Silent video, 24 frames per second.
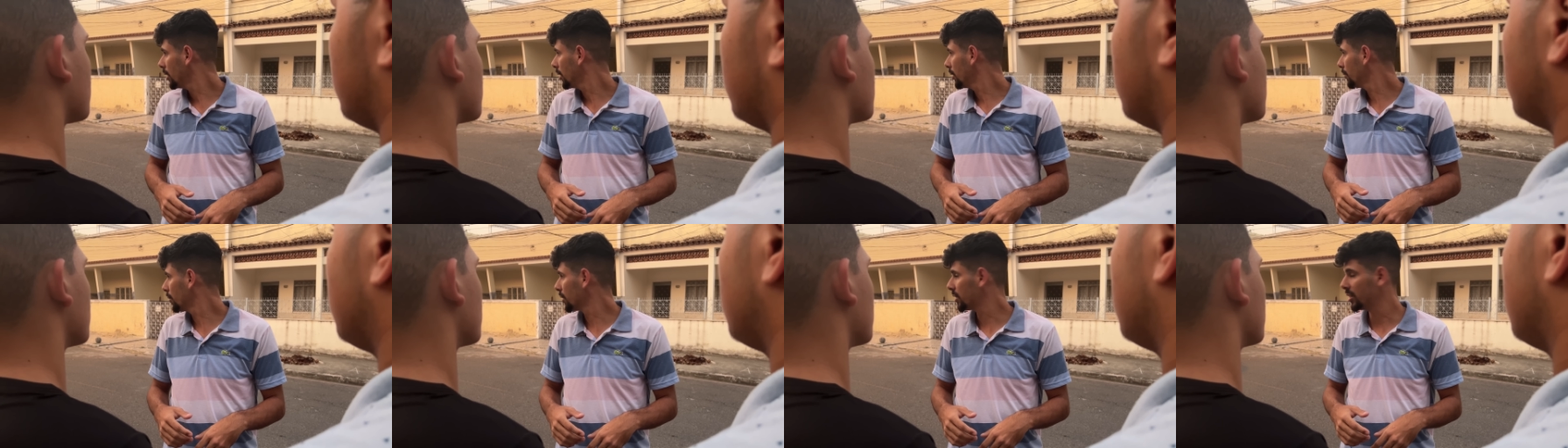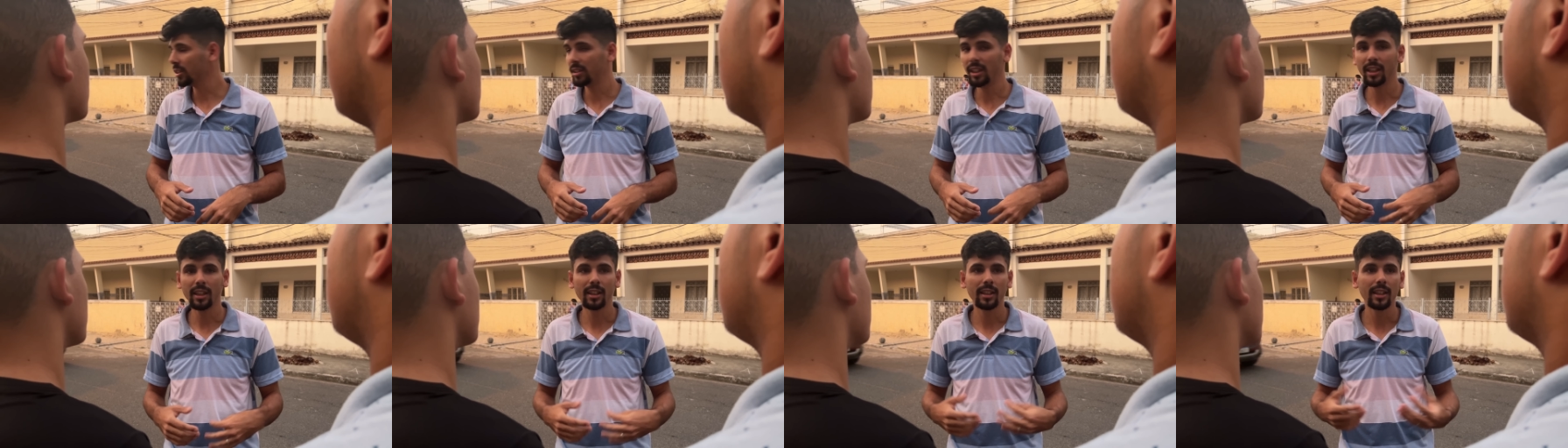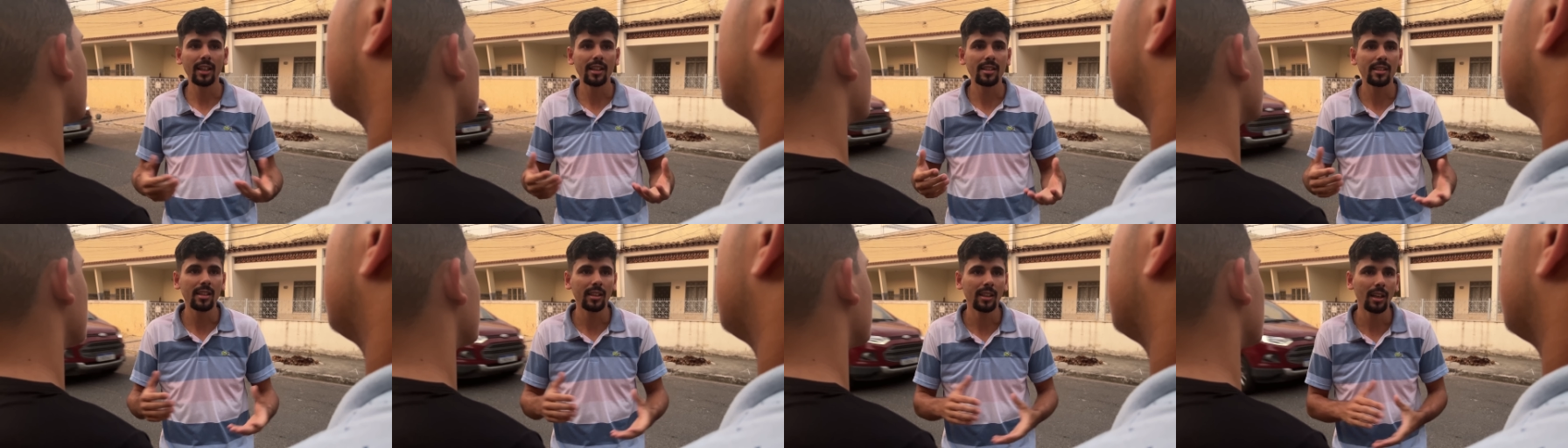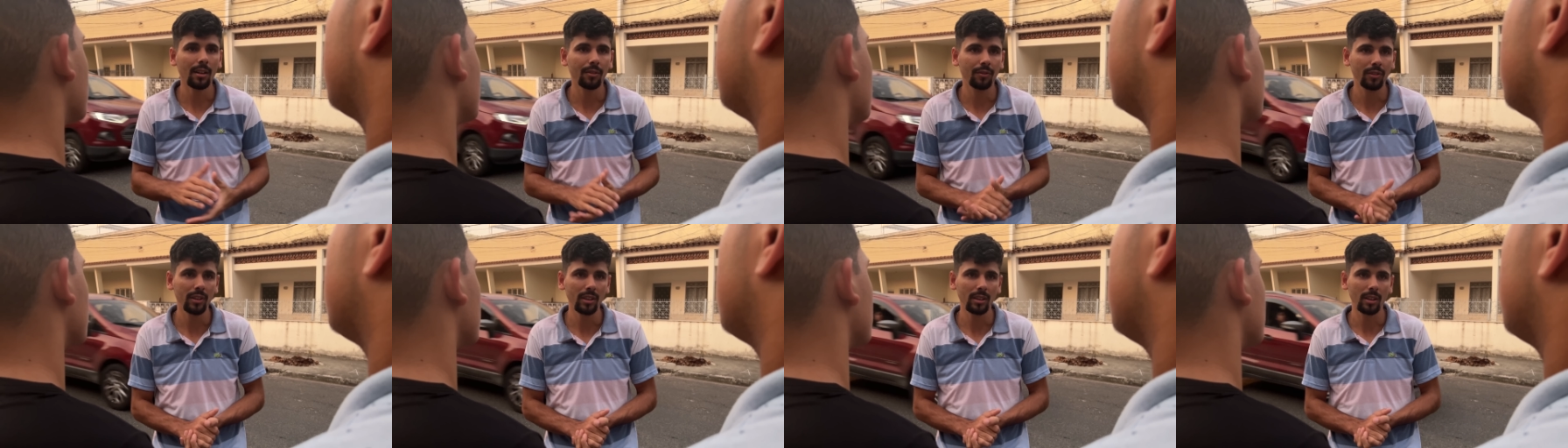você tem que crescer na
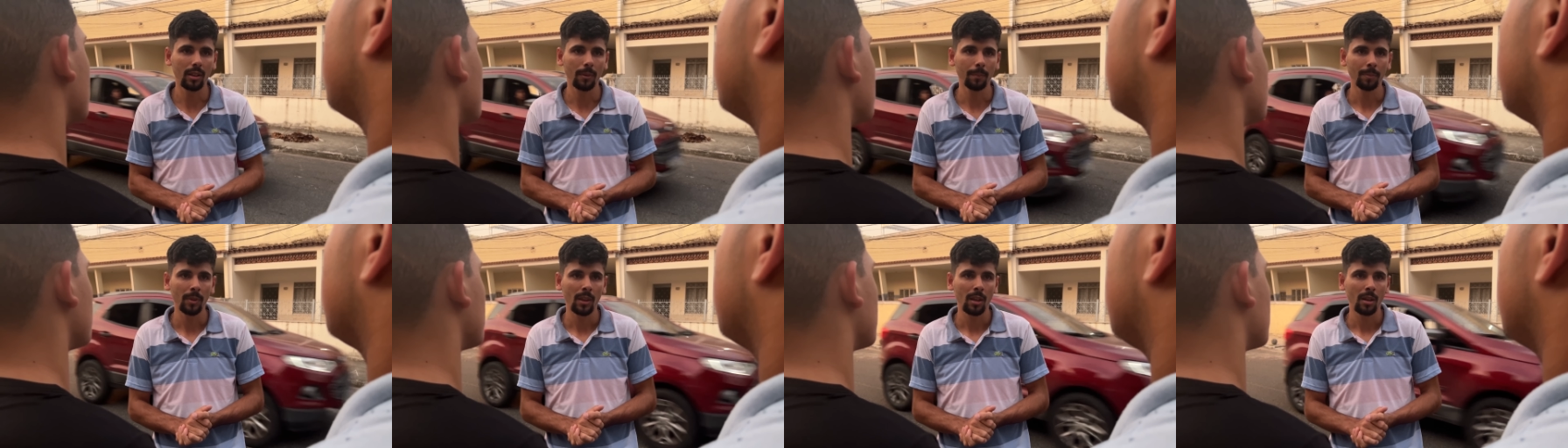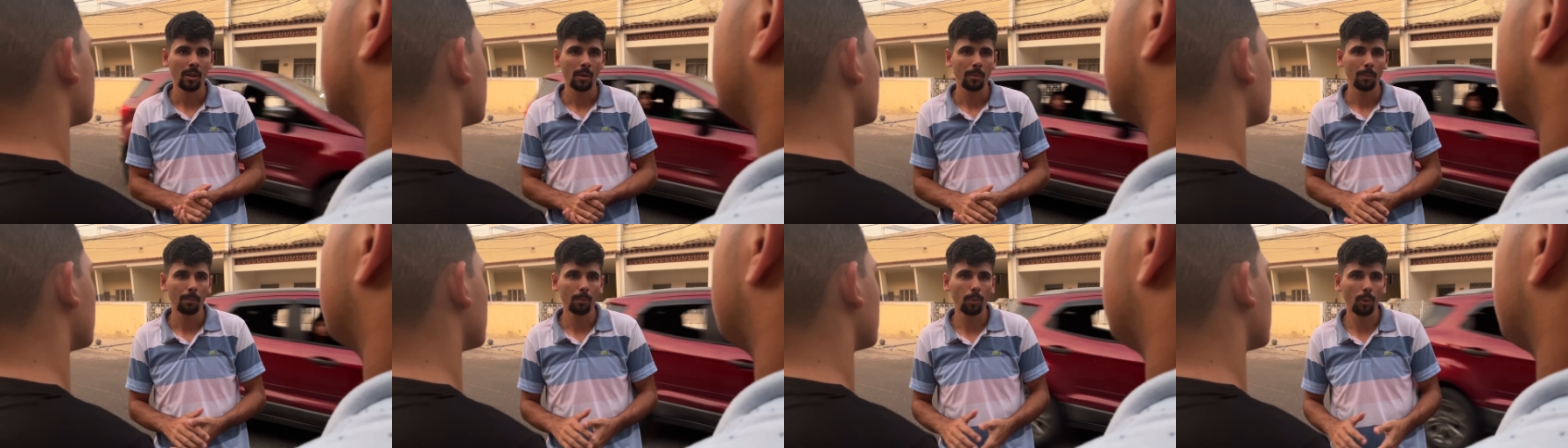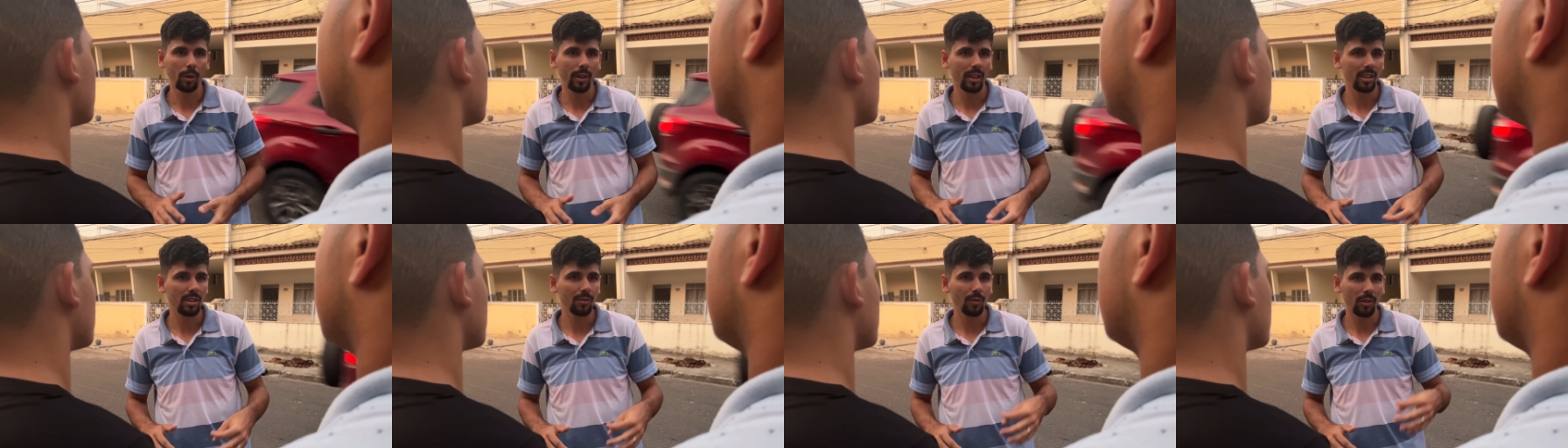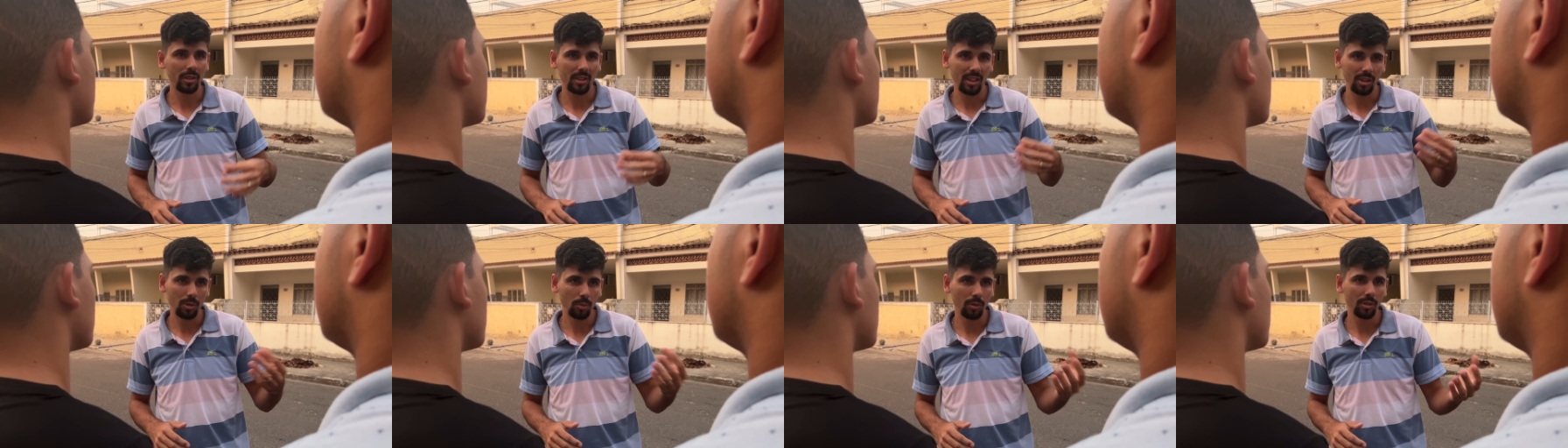vida. Porque se
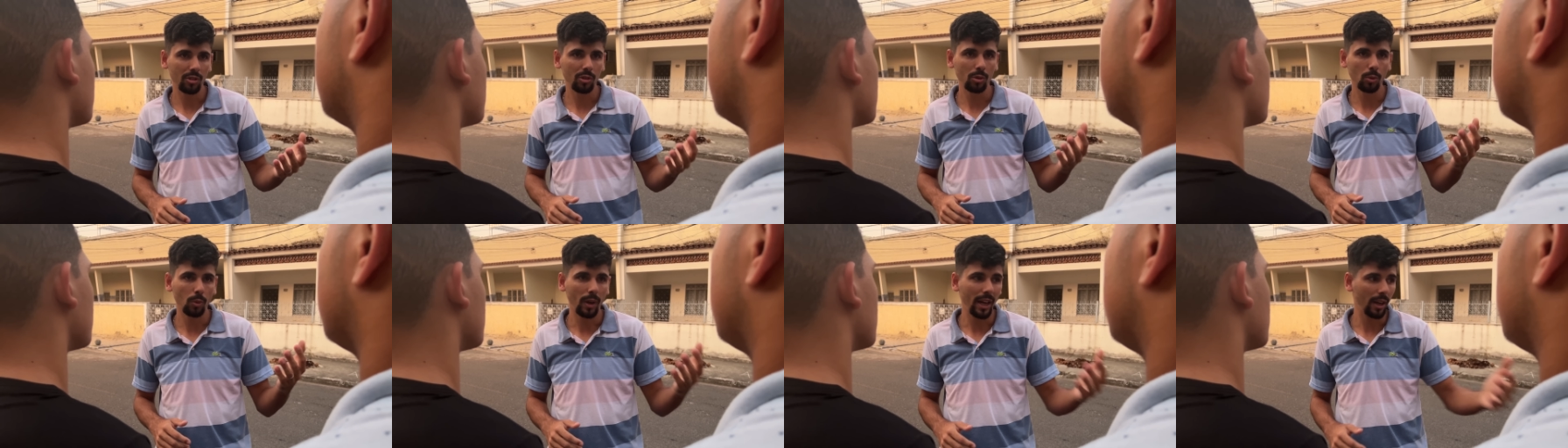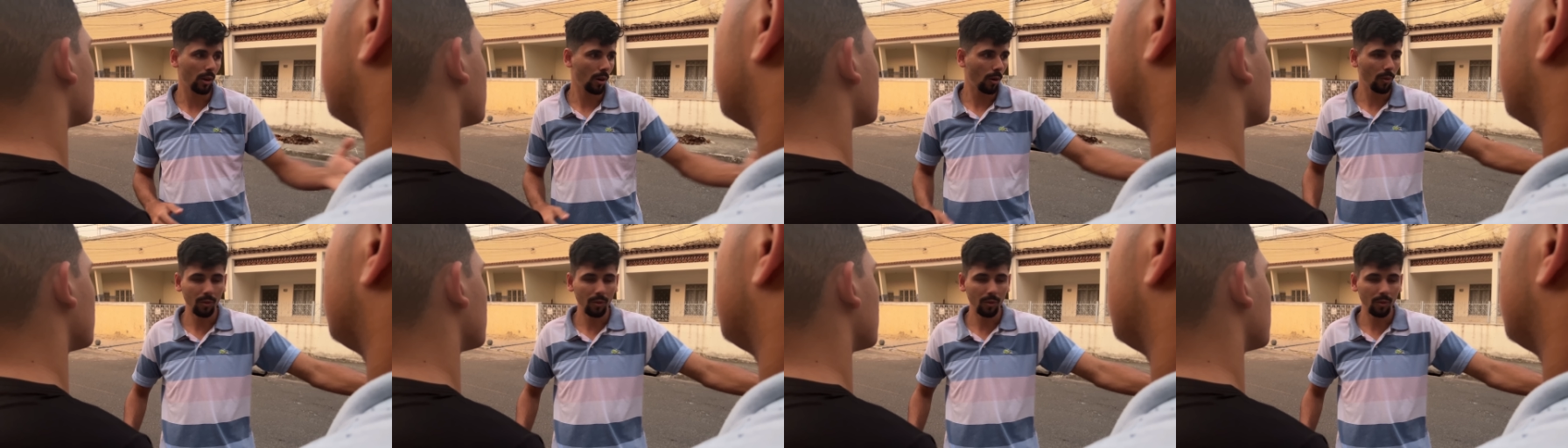vocês continuarem igual